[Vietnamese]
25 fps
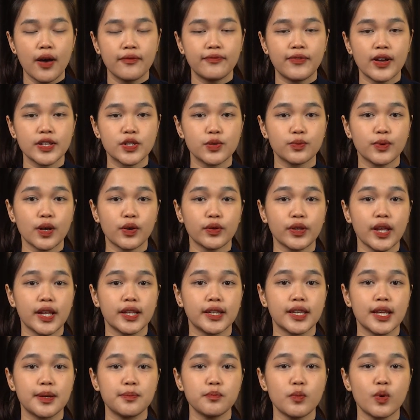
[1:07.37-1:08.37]
Và chúng ta có thể
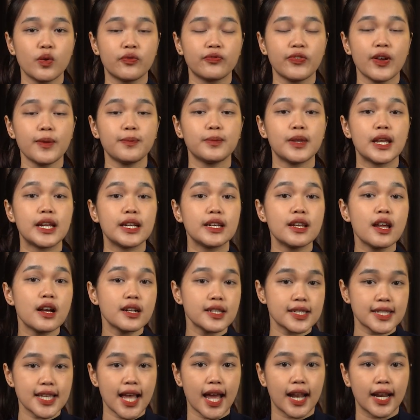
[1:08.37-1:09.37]
tính một phép tính
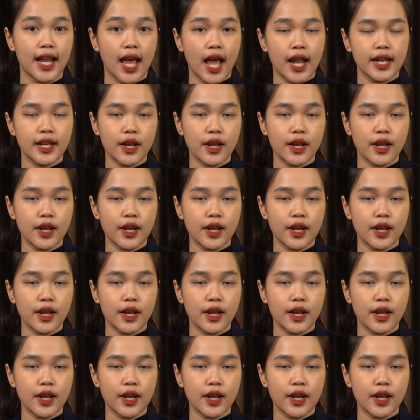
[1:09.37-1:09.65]
đơn giản,